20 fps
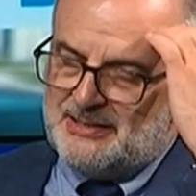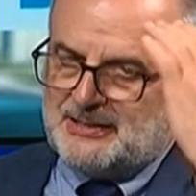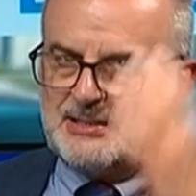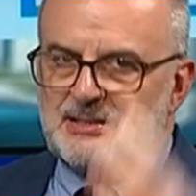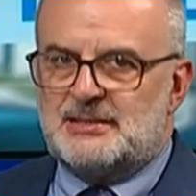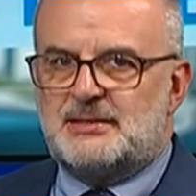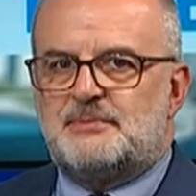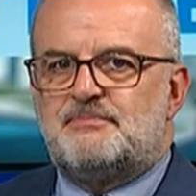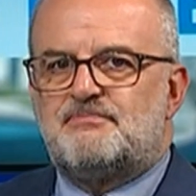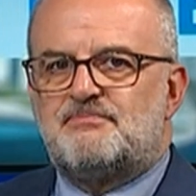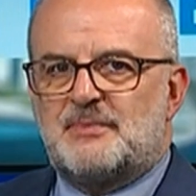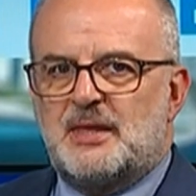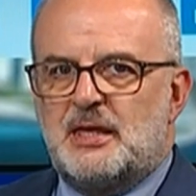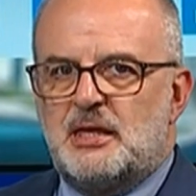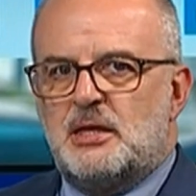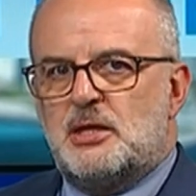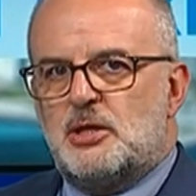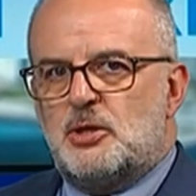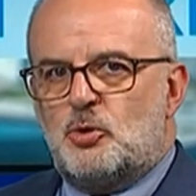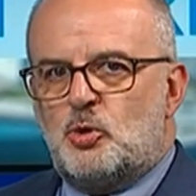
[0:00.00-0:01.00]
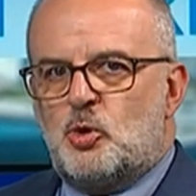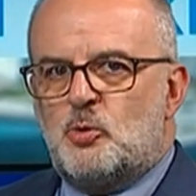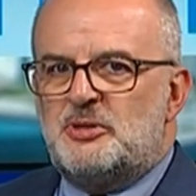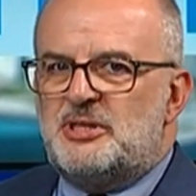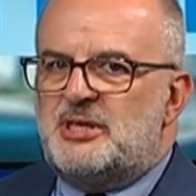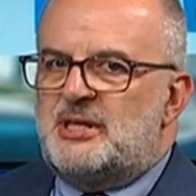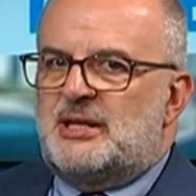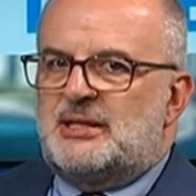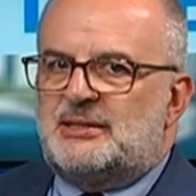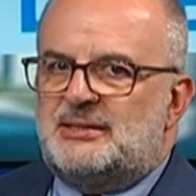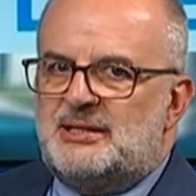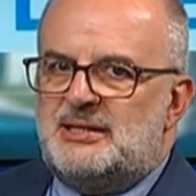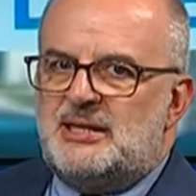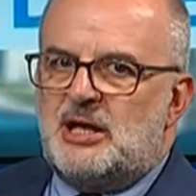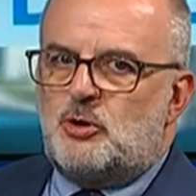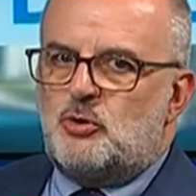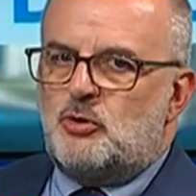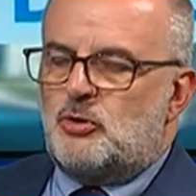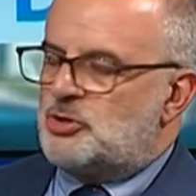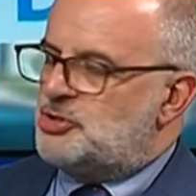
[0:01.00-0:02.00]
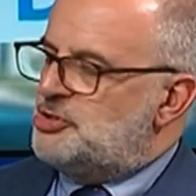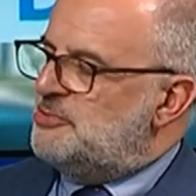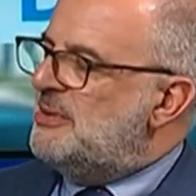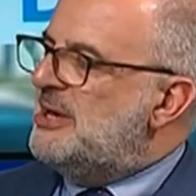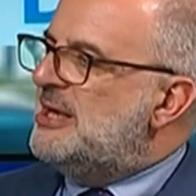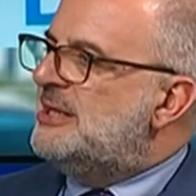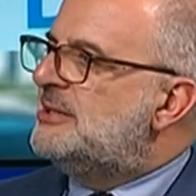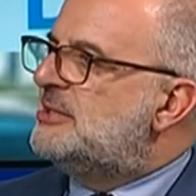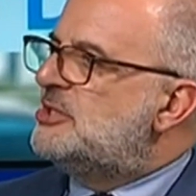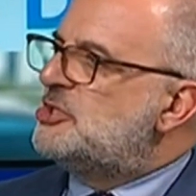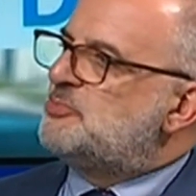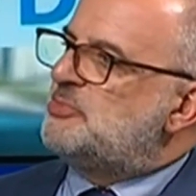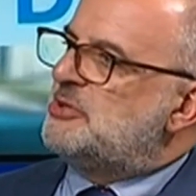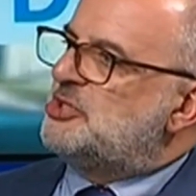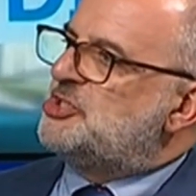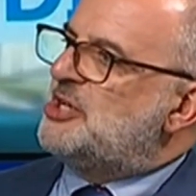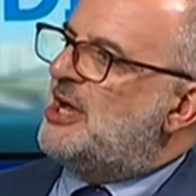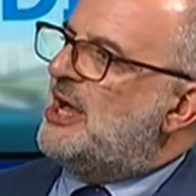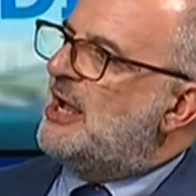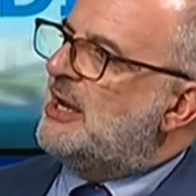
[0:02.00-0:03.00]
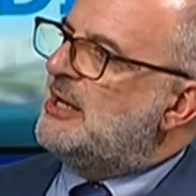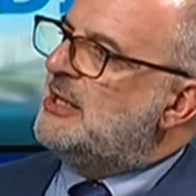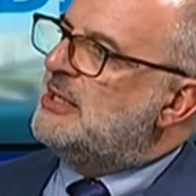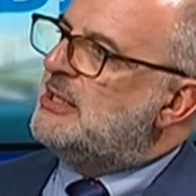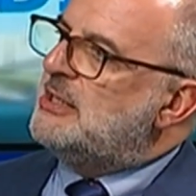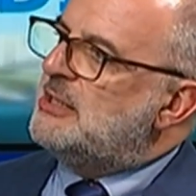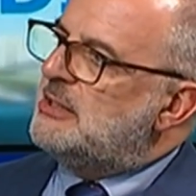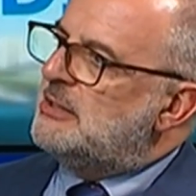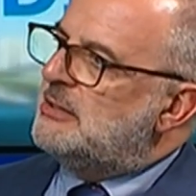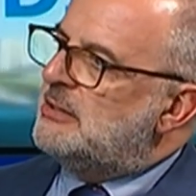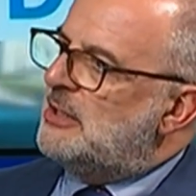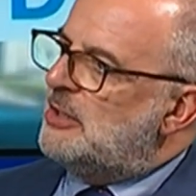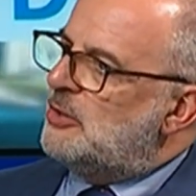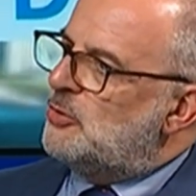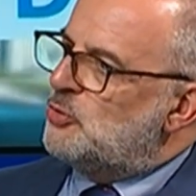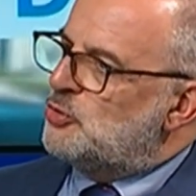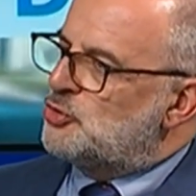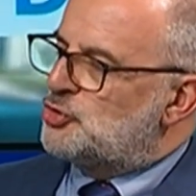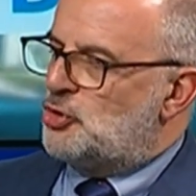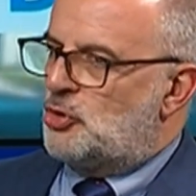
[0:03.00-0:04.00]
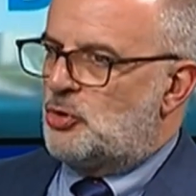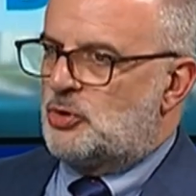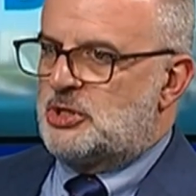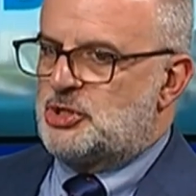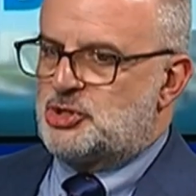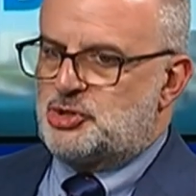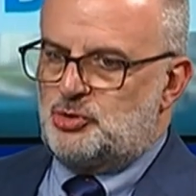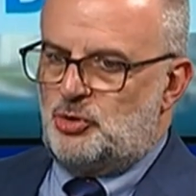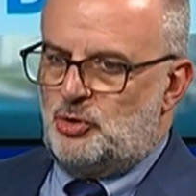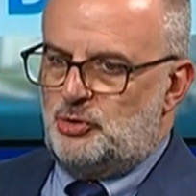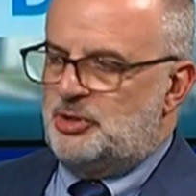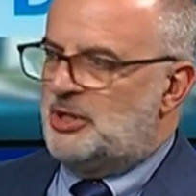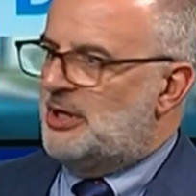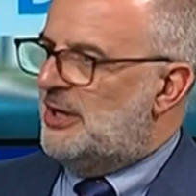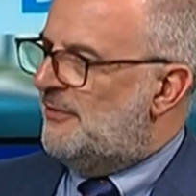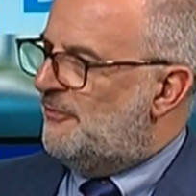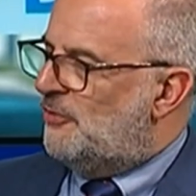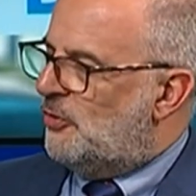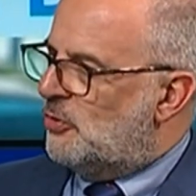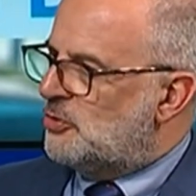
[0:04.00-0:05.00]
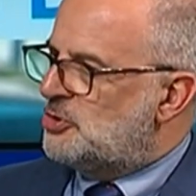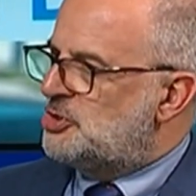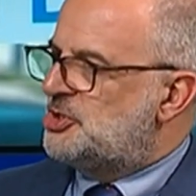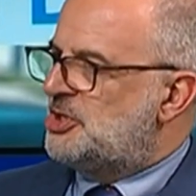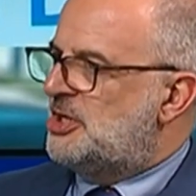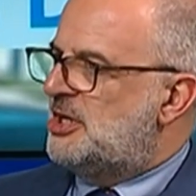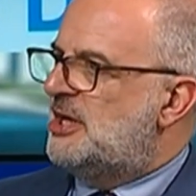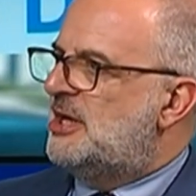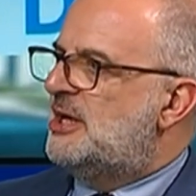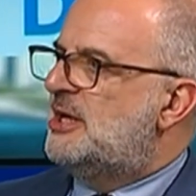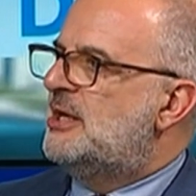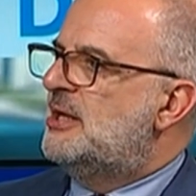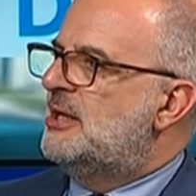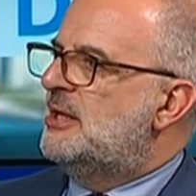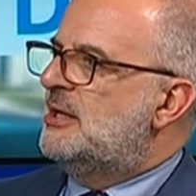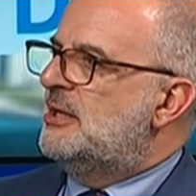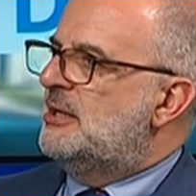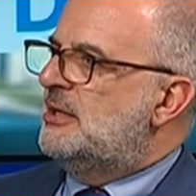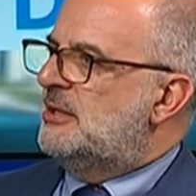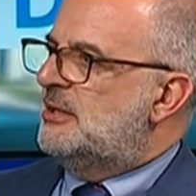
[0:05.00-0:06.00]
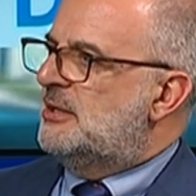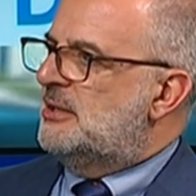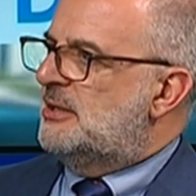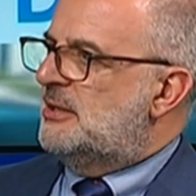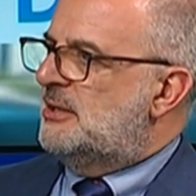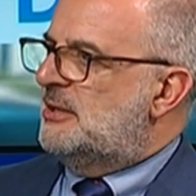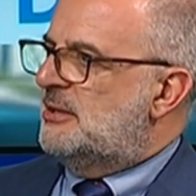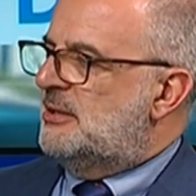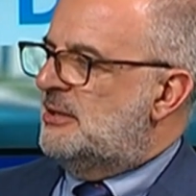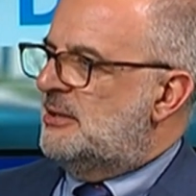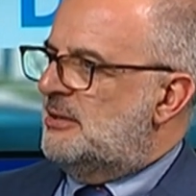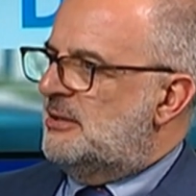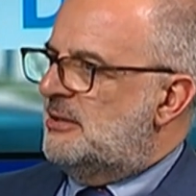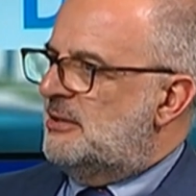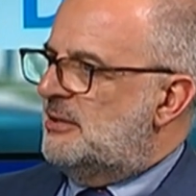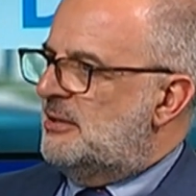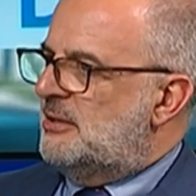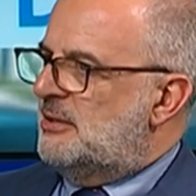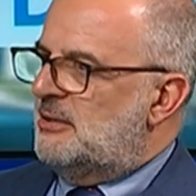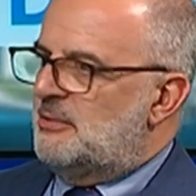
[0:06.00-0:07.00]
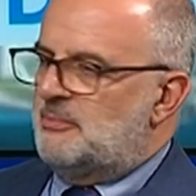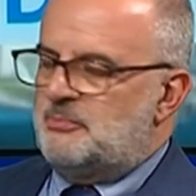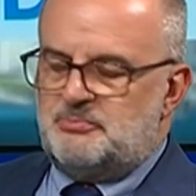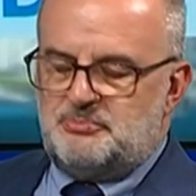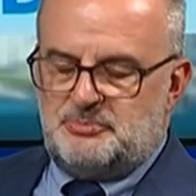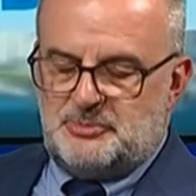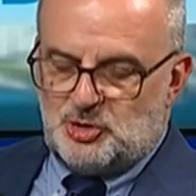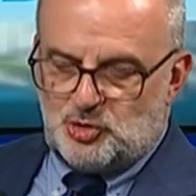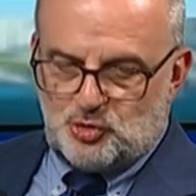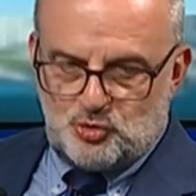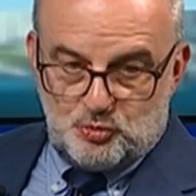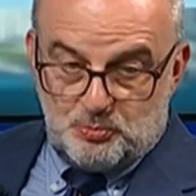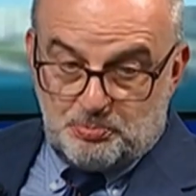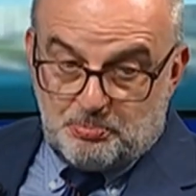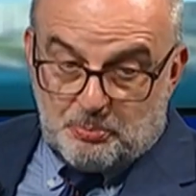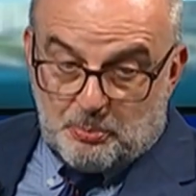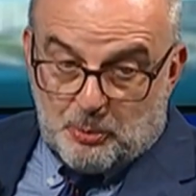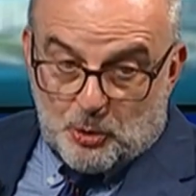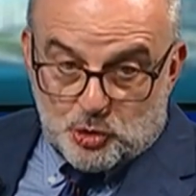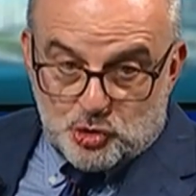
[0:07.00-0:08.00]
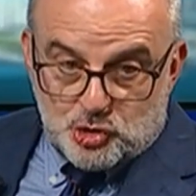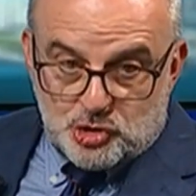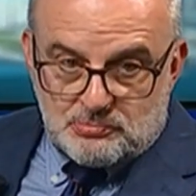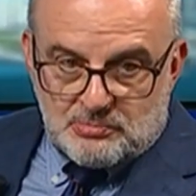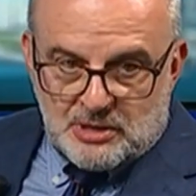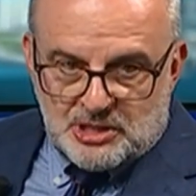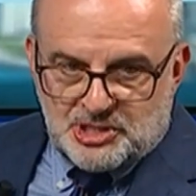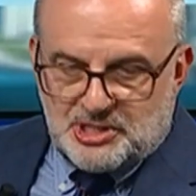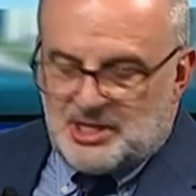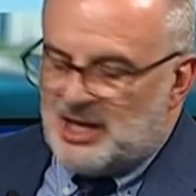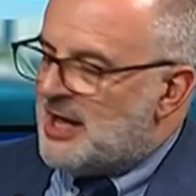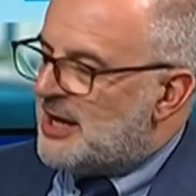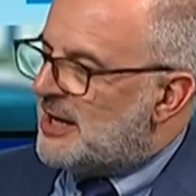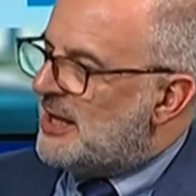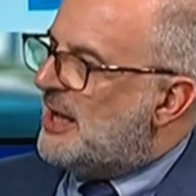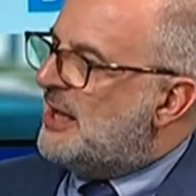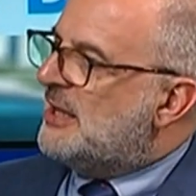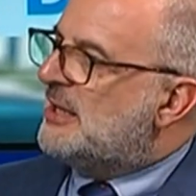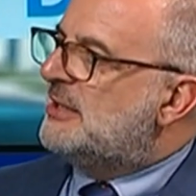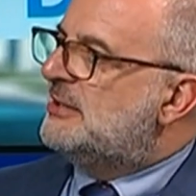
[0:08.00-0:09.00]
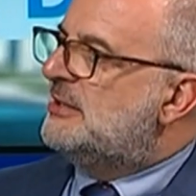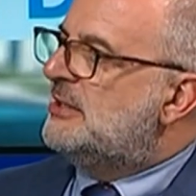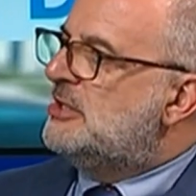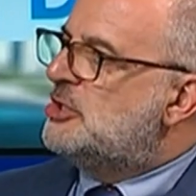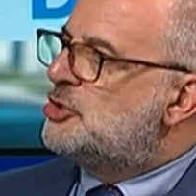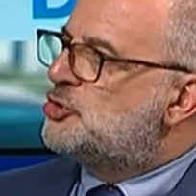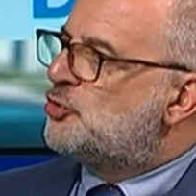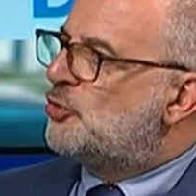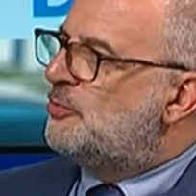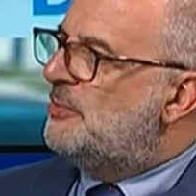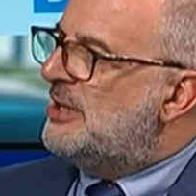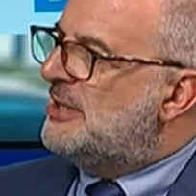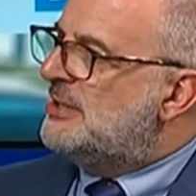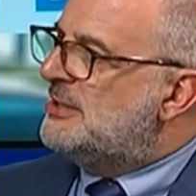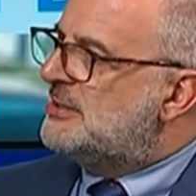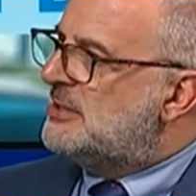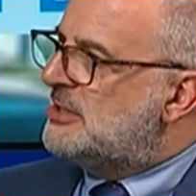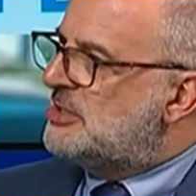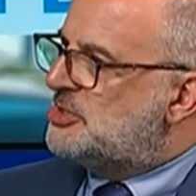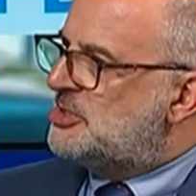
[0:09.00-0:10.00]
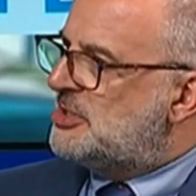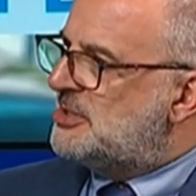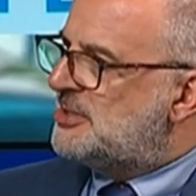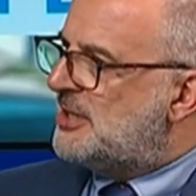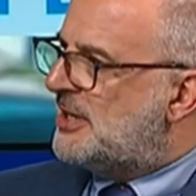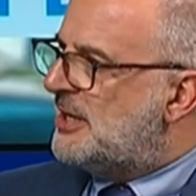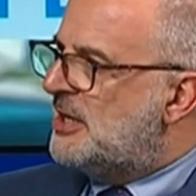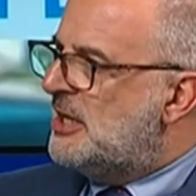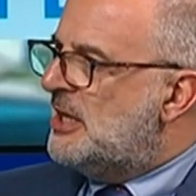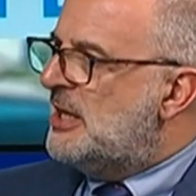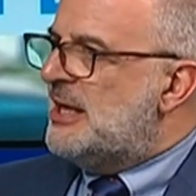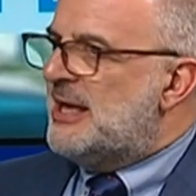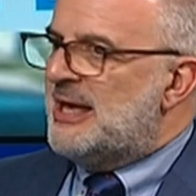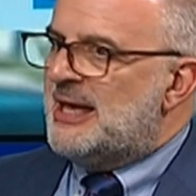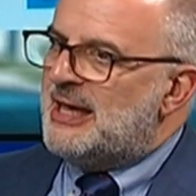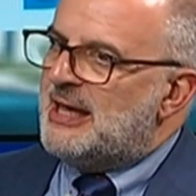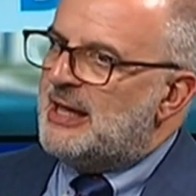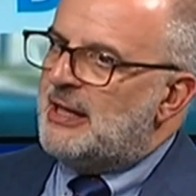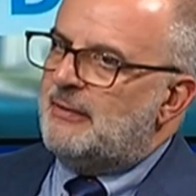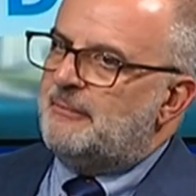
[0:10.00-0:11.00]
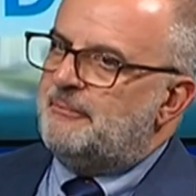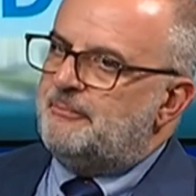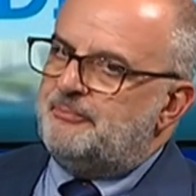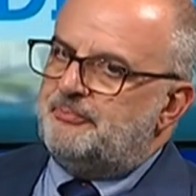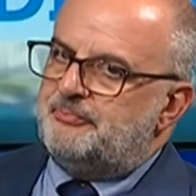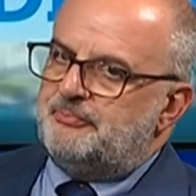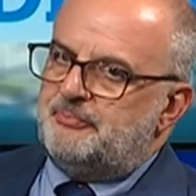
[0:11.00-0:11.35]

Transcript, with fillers: Ehm, come dire, degli accorgimenti speciali nell'uso, che so, della voce, eh, posso immaginare anche degli strumenti, eccetera, e